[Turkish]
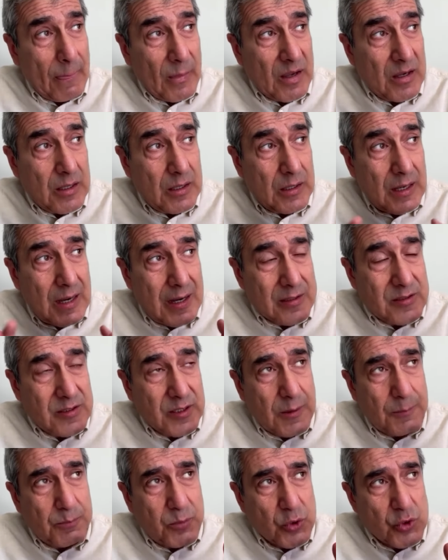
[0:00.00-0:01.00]
ee,
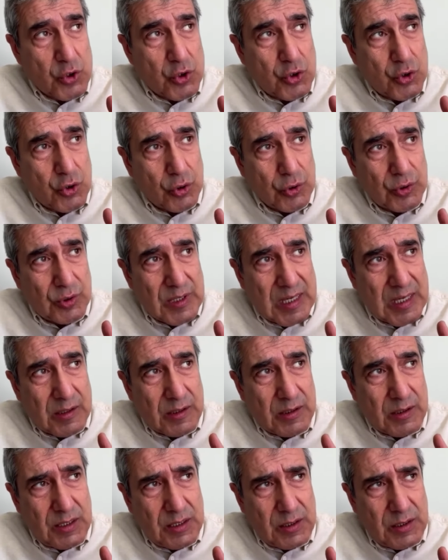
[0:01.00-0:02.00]
artık
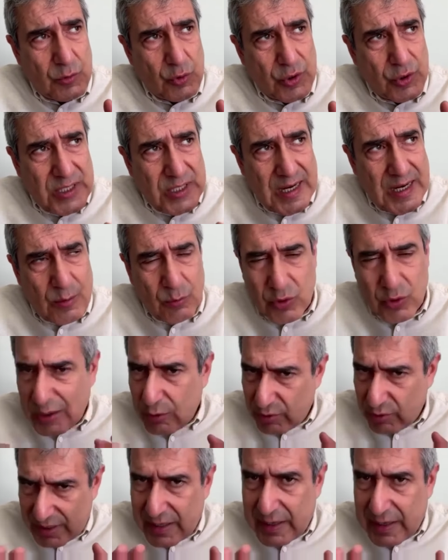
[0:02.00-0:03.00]
pozisyonlarını ülkeler buna
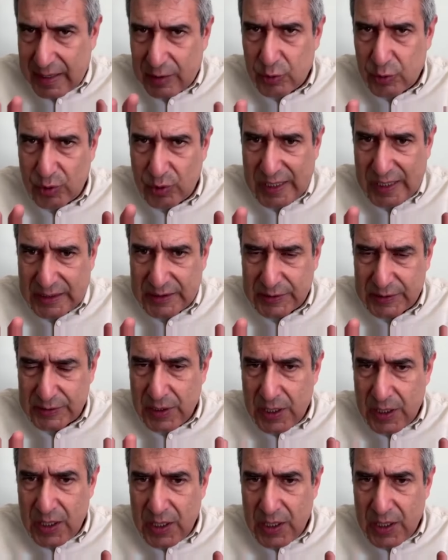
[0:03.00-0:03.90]
göre ayarlıyorlar.